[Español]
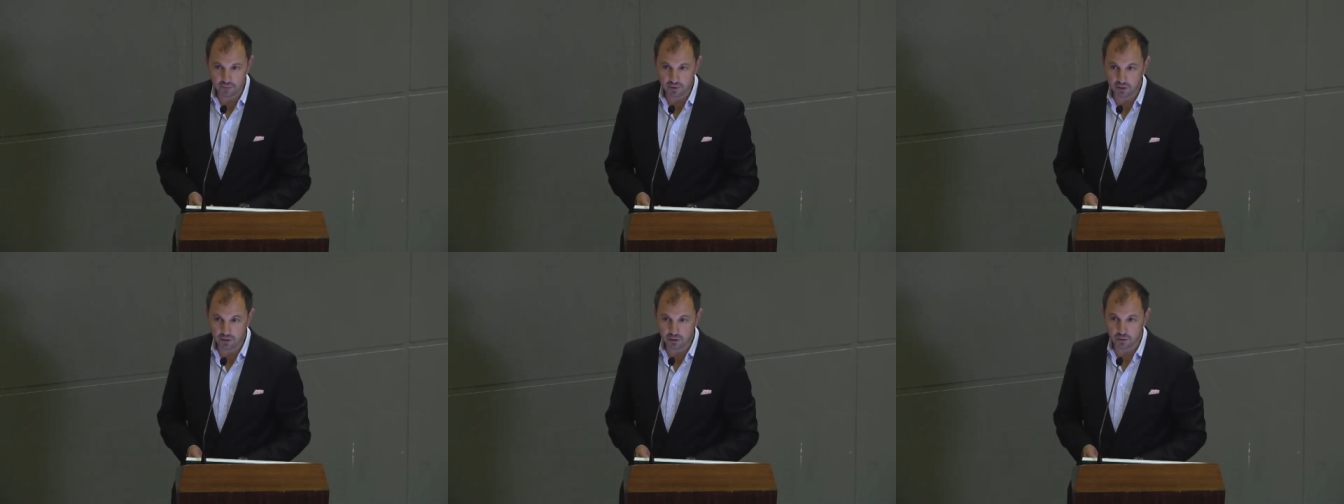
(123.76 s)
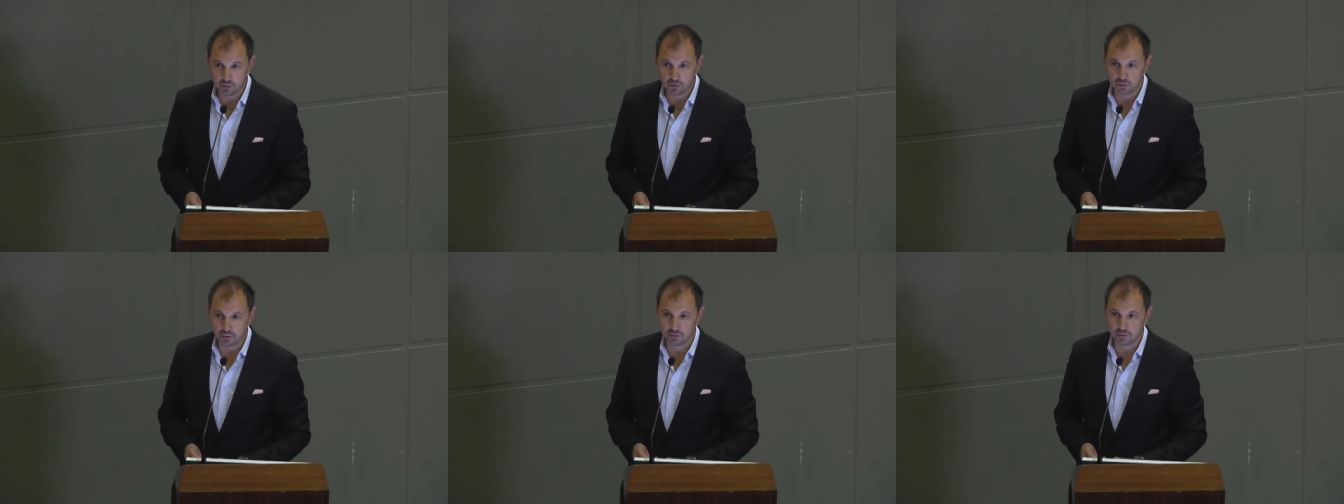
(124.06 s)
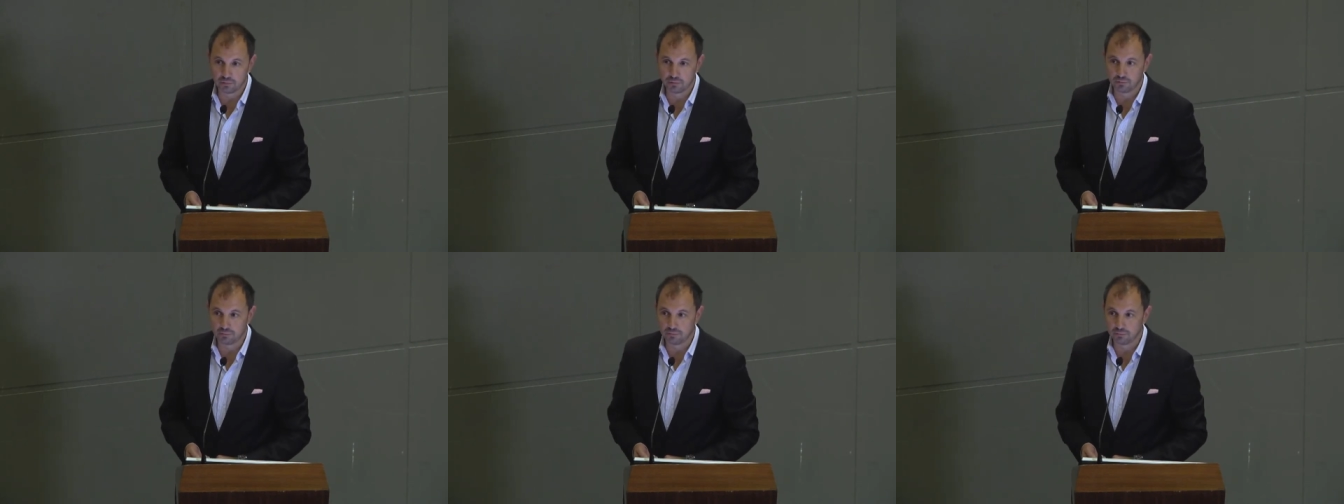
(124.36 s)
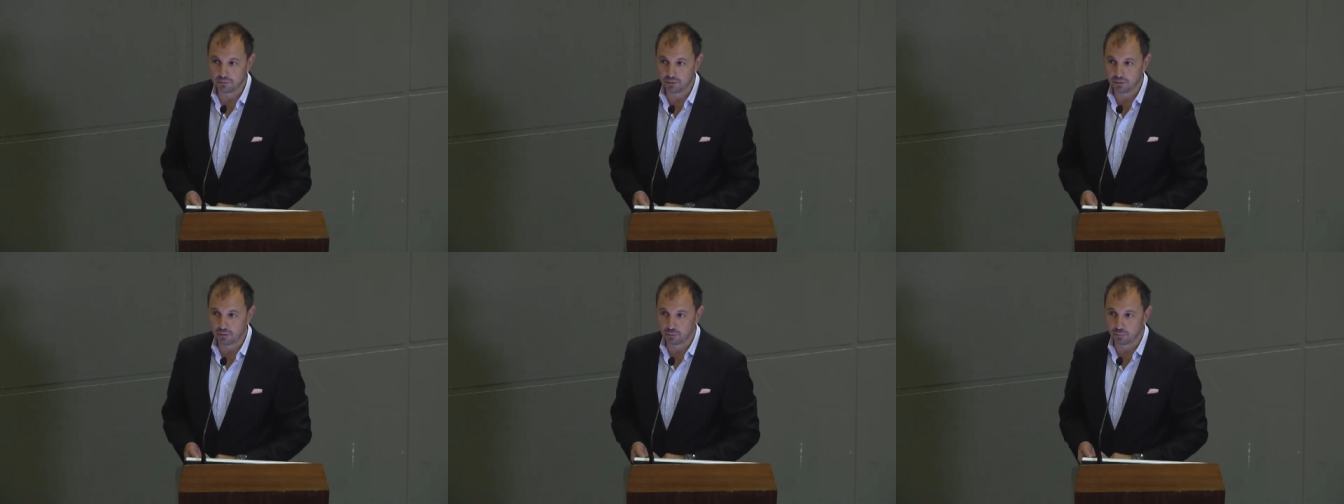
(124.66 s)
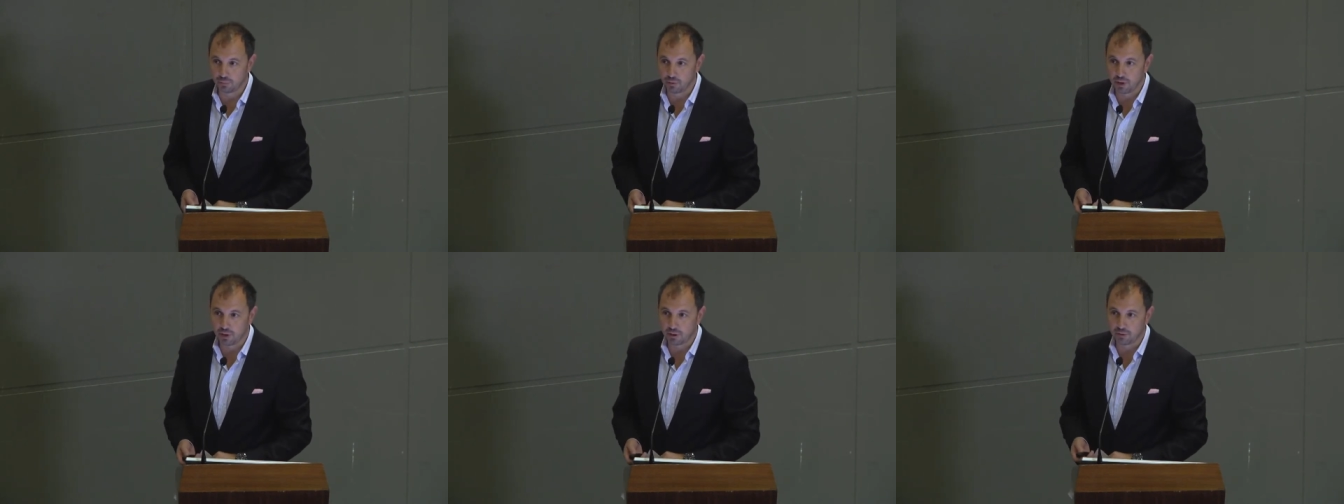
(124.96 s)
Y con, y con
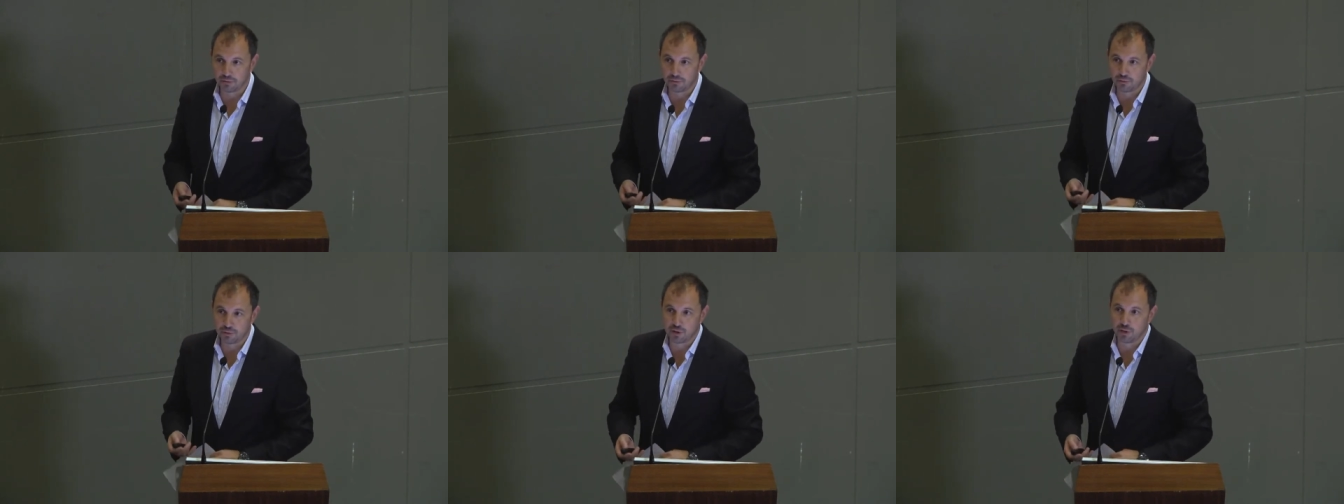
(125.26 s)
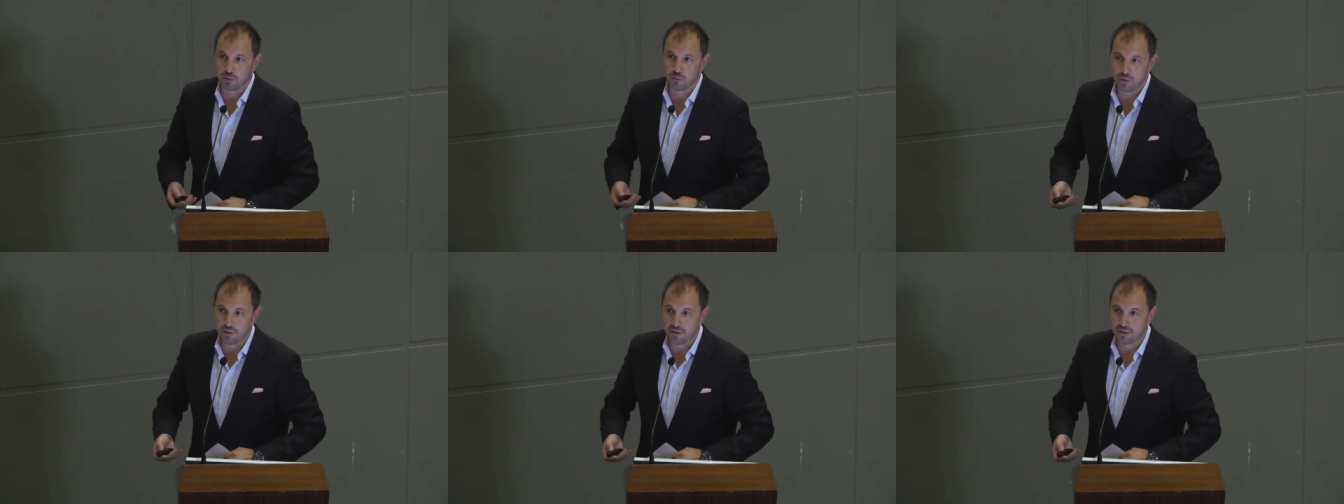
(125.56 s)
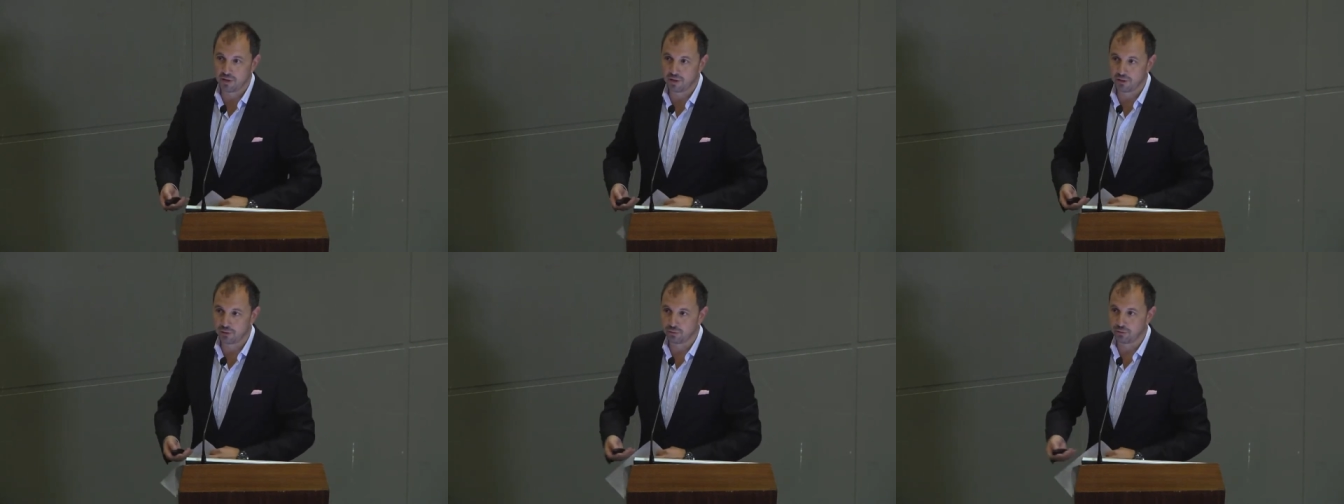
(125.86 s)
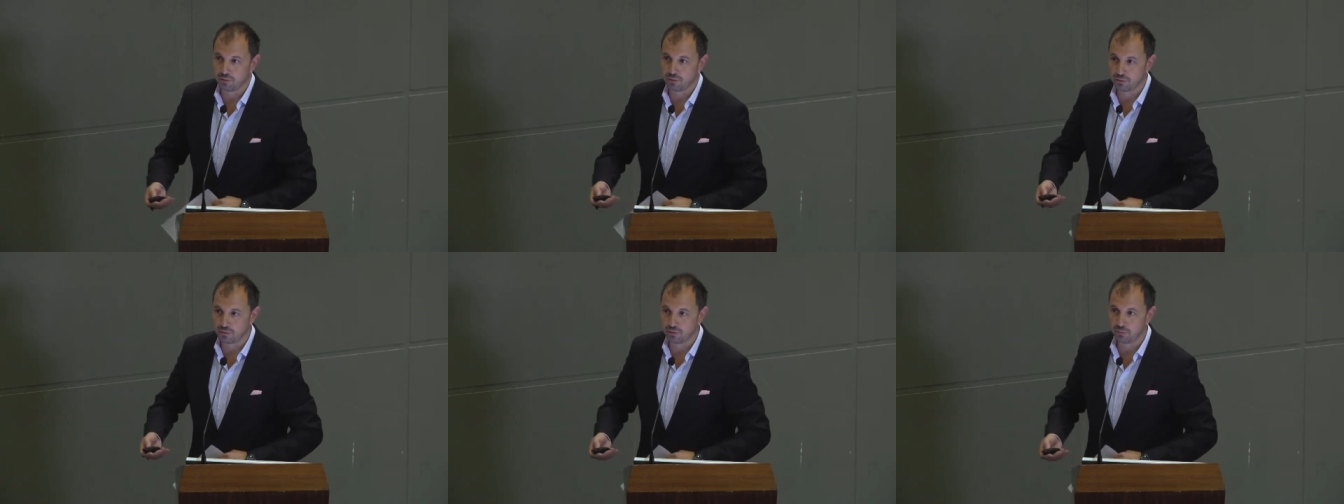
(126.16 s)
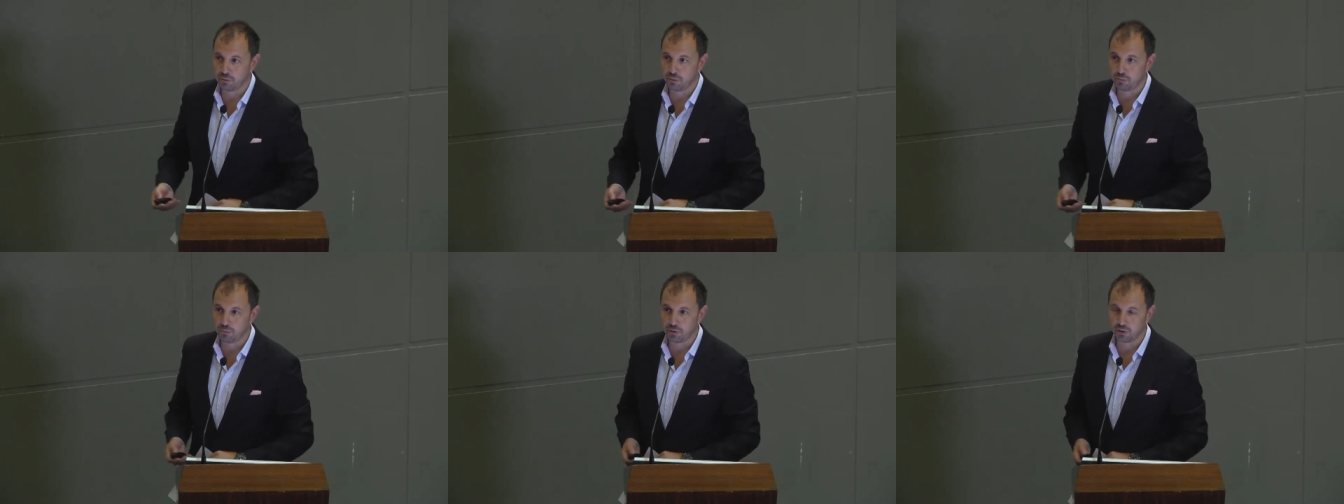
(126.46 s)
una consecuencia de todo esto
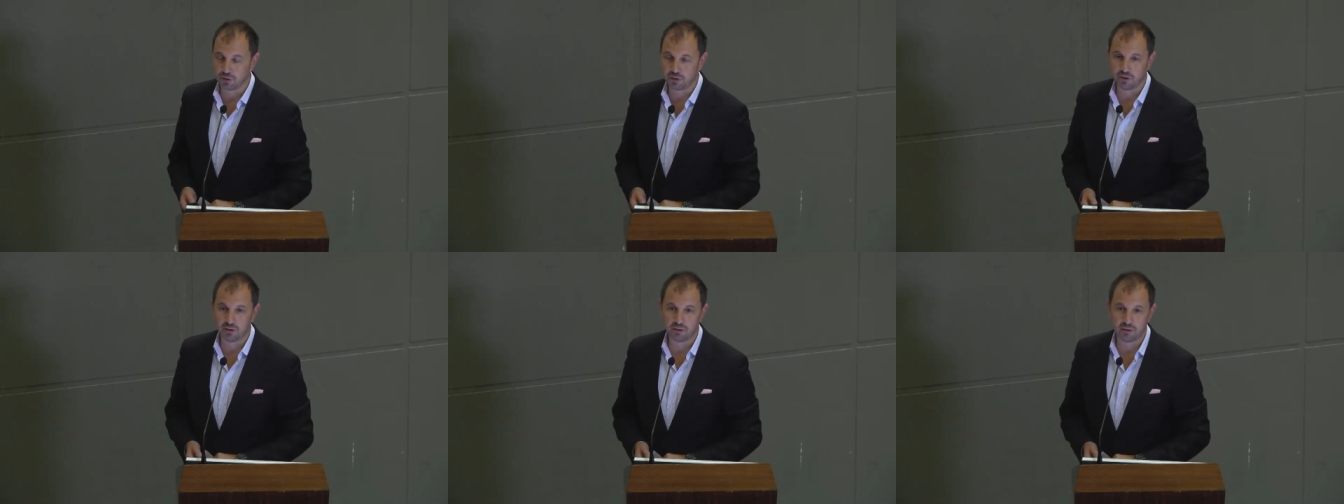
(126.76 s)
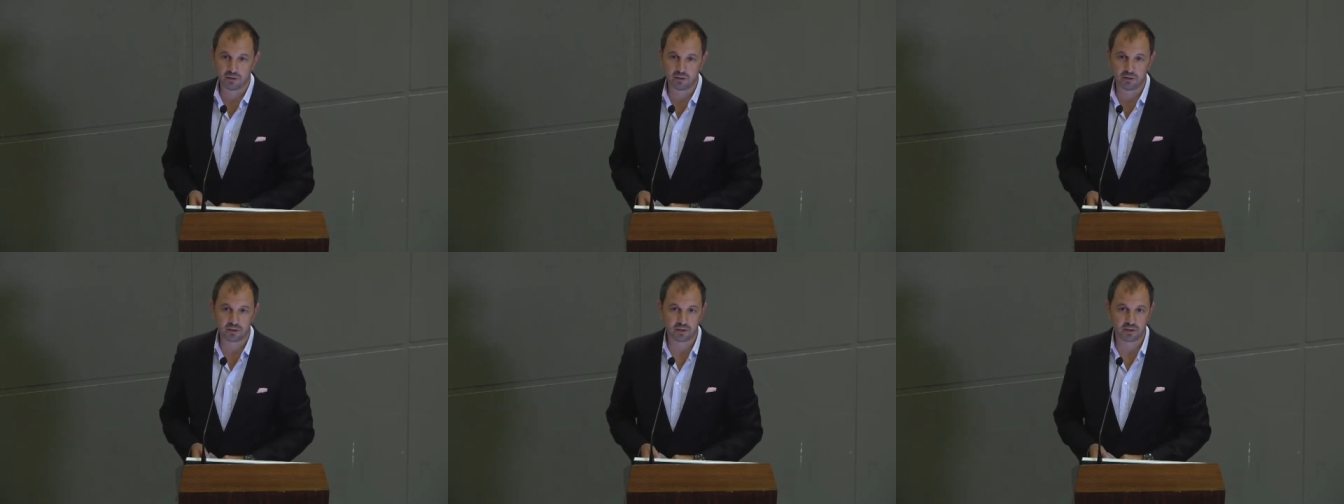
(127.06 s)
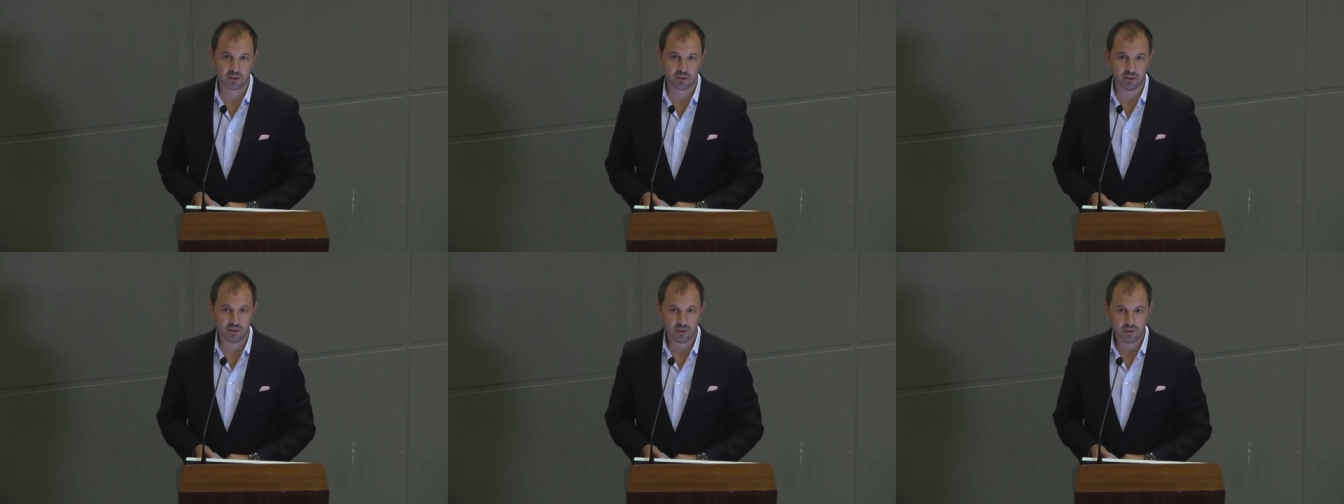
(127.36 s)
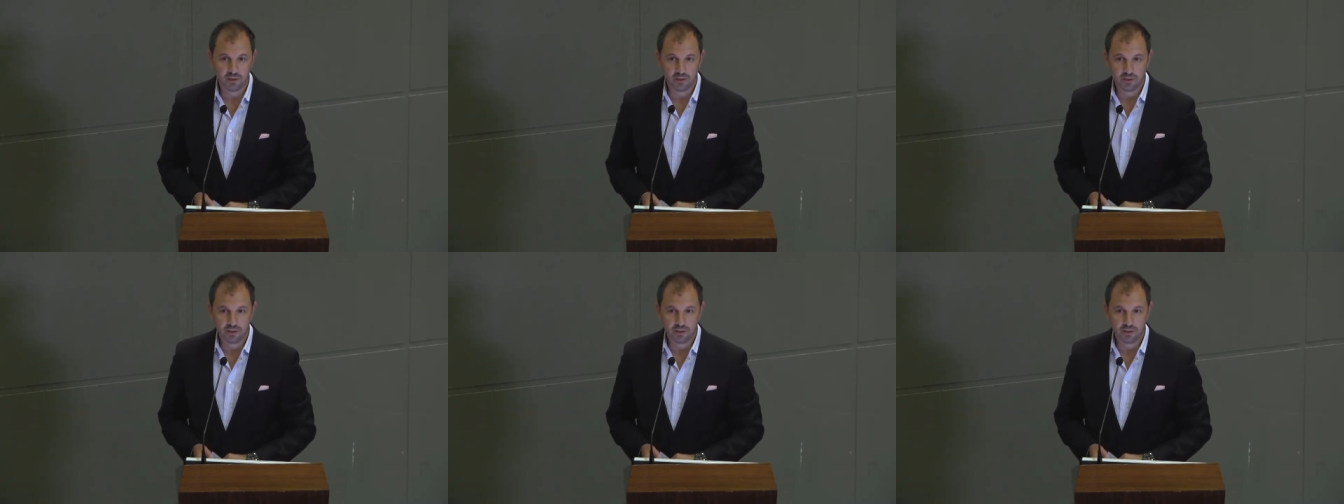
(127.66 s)
muy importante y es que